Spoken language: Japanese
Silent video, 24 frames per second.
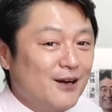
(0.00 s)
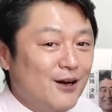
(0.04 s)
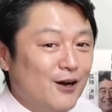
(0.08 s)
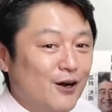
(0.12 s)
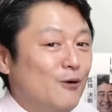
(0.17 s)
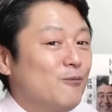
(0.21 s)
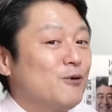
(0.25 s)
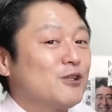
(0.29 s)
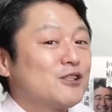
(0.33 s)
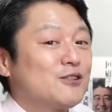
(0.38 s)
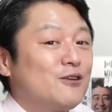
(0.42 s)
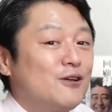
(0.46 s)

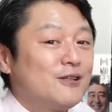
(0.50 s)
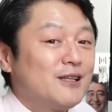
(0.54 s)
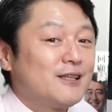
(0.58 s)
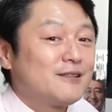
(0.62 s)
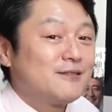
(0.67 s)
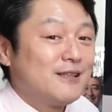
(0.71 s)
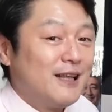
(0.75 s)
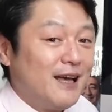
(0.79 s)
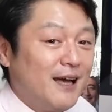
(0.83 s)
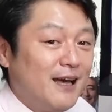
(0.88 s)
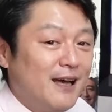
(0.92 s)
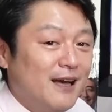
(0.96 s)
面白いで
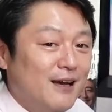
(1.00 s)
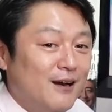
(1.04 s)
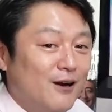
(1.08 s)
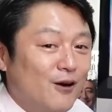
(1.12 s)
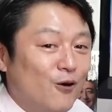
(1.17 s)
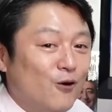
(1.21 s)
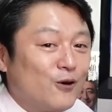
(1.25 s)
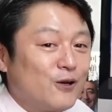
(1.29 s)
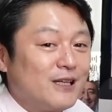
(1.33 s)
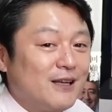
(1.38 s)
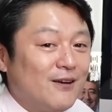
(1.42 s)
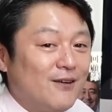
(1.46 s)
すね。
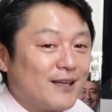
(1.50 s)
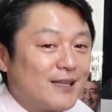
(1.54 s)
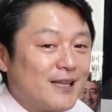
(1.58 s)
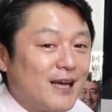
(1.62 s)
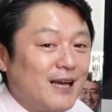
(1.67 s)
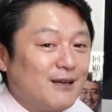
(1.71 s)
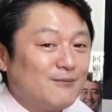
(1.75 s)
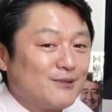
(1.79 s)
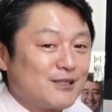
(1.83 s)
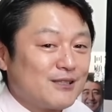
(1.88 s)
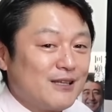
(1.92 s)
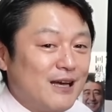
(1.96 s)
沖縄
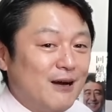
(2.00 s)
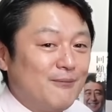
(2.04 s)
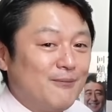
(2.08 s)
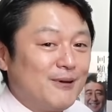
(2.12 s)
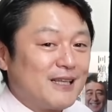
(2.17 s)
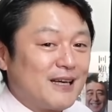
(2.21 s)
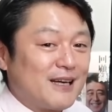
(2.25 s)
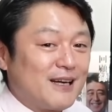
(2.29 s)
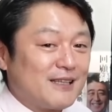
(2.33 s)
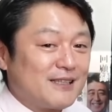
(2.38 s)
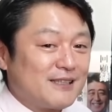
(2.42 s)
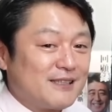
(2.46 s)
タイムズ、安倍
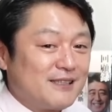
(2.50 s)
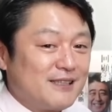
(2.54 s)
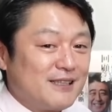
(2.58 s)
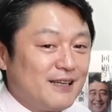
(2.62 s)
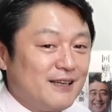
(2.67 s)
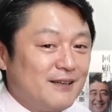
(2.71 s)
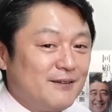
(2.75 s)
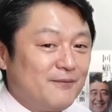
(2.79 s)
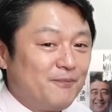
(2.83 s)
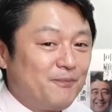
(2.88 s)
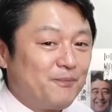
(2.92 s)
隆記者。